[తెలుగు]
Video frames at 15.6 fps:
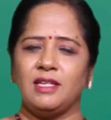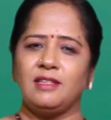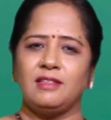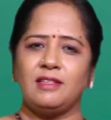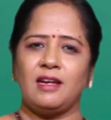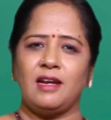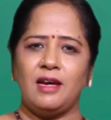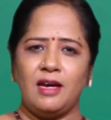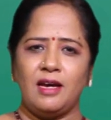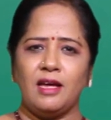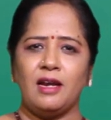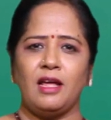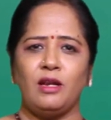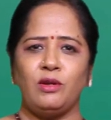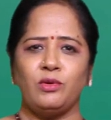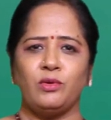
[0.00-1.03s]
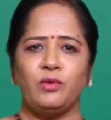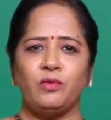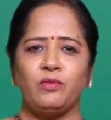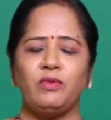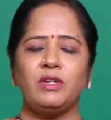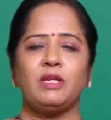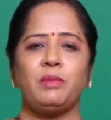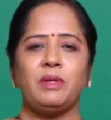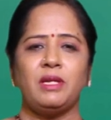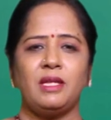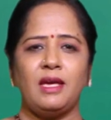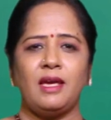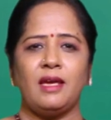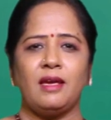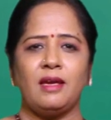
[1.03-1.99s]
తదితర ఆహారాల్లో విటమిన్
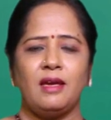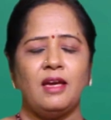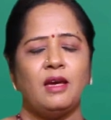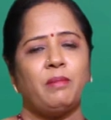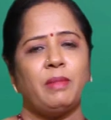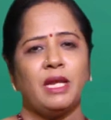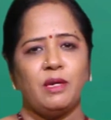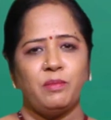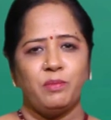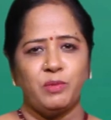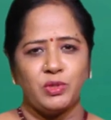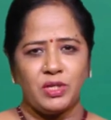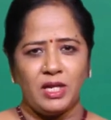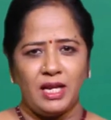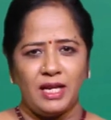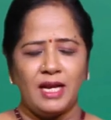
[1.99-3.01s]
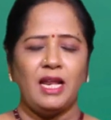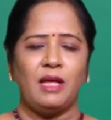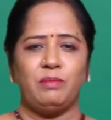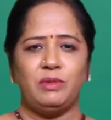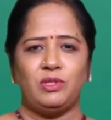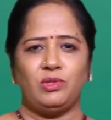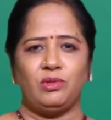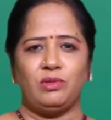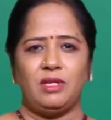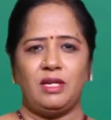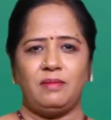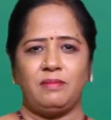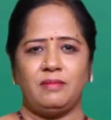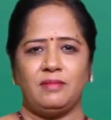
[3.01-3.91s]
ఏ మనకి పుష్కలంగా లభిస్తుంది